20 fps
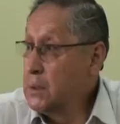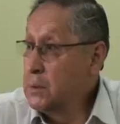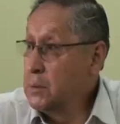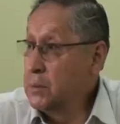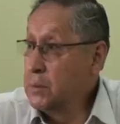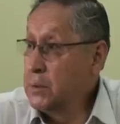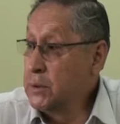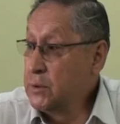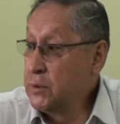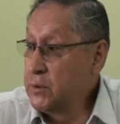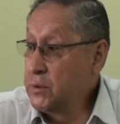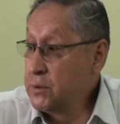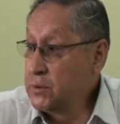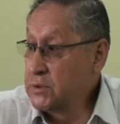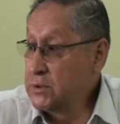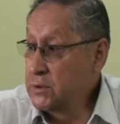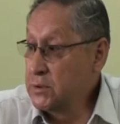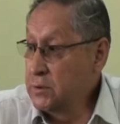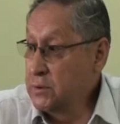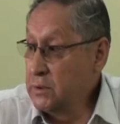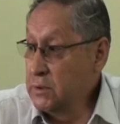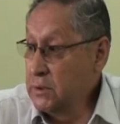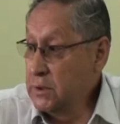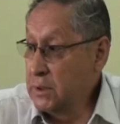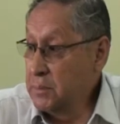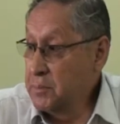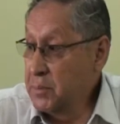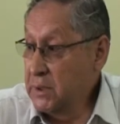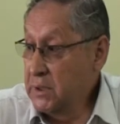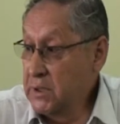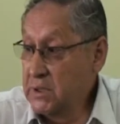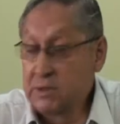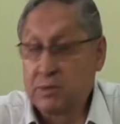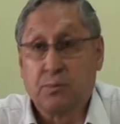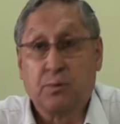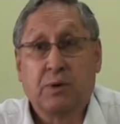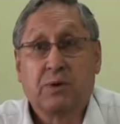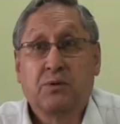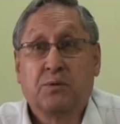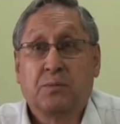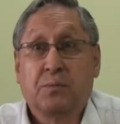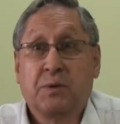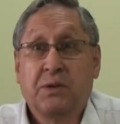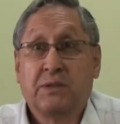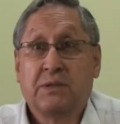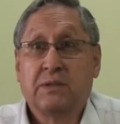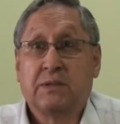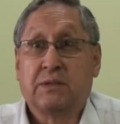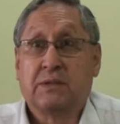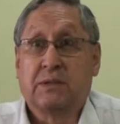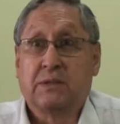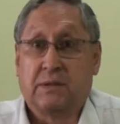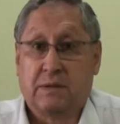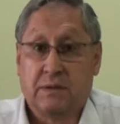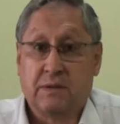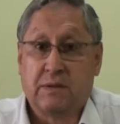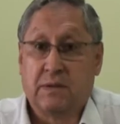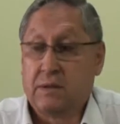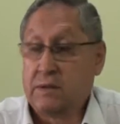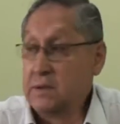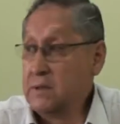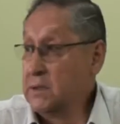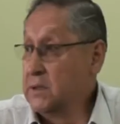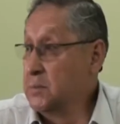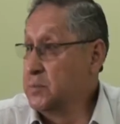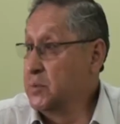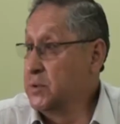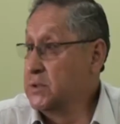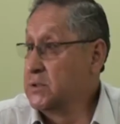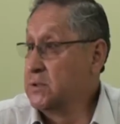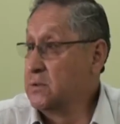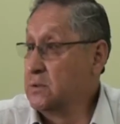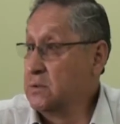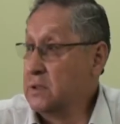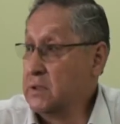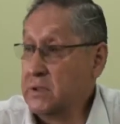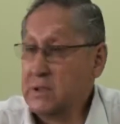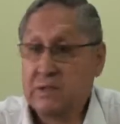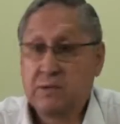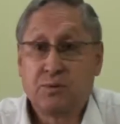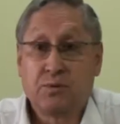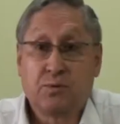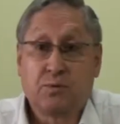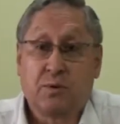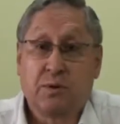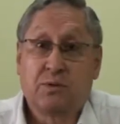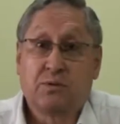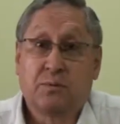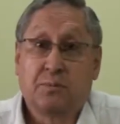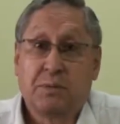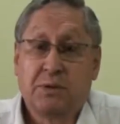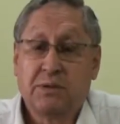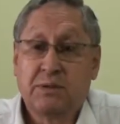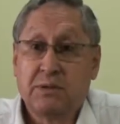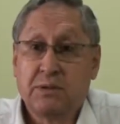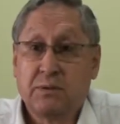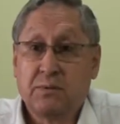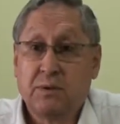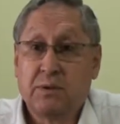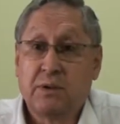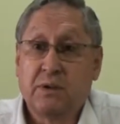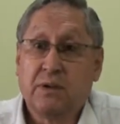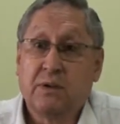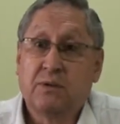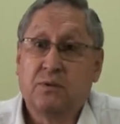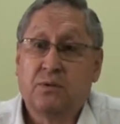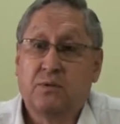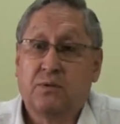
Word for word: Bueno, yo estoy apenas cuatro meses eh, aquí en el puesto y en esos cuatro meses no he tenido